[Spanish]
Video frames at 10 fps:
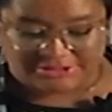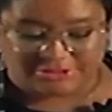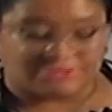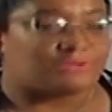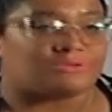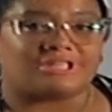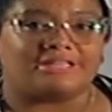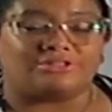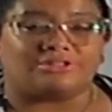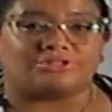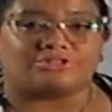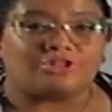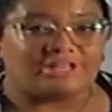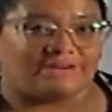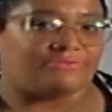construyendo,
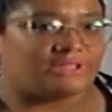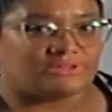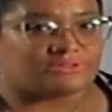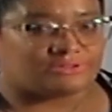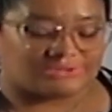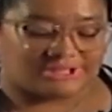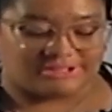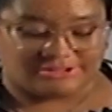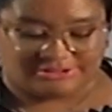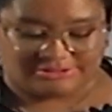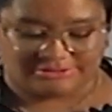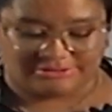yo la fui construyendo